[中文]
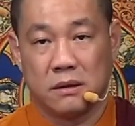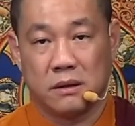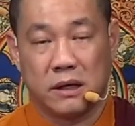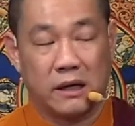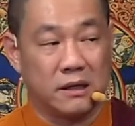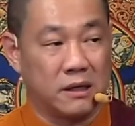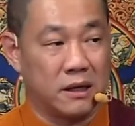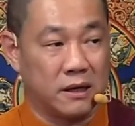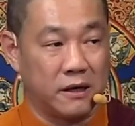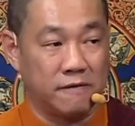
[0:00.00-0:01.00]
都要能
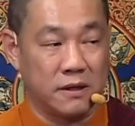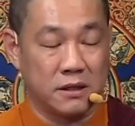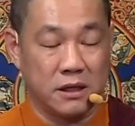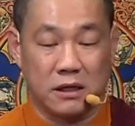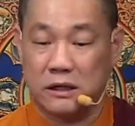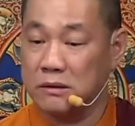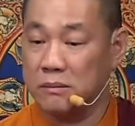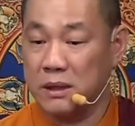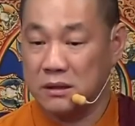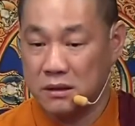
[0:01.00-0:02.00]
看开放下。你如果
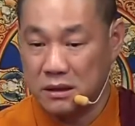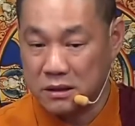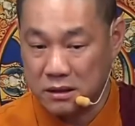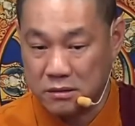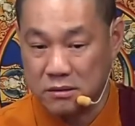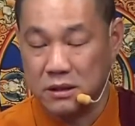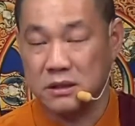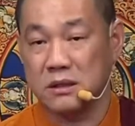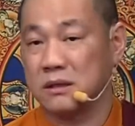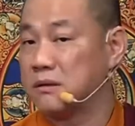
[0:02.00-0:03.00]
没修到这个出离
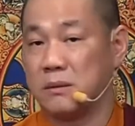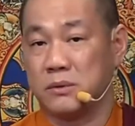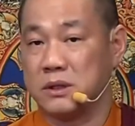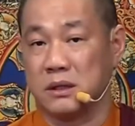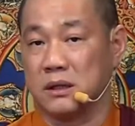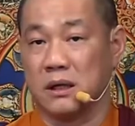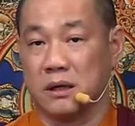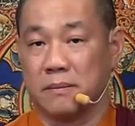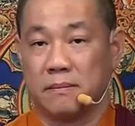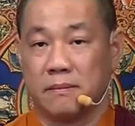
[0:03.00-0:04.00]
心的话，不行的。
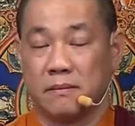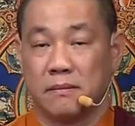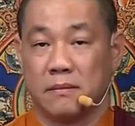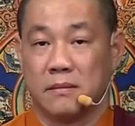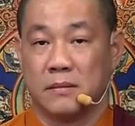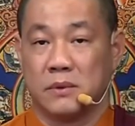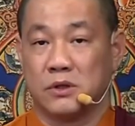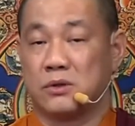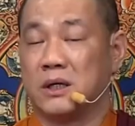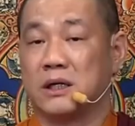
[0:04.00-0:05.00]

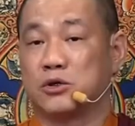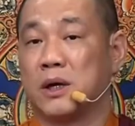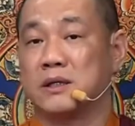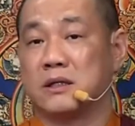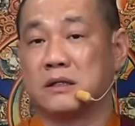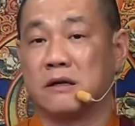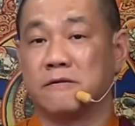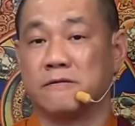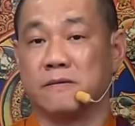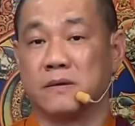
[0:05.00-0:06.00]
就算你穿着
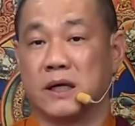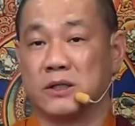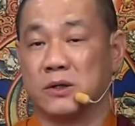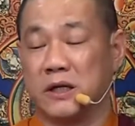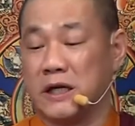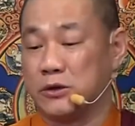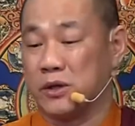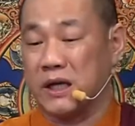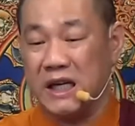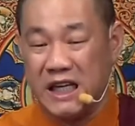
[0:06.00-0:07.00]
僧服，到时候你也
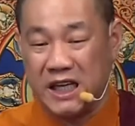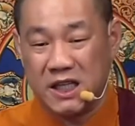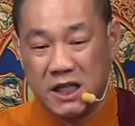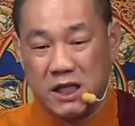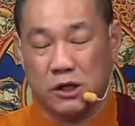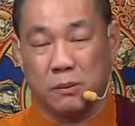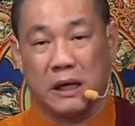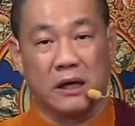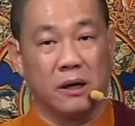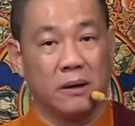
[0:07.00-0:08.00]
觉得一点意义都
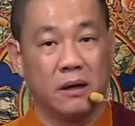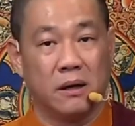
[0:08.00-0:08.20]
没有。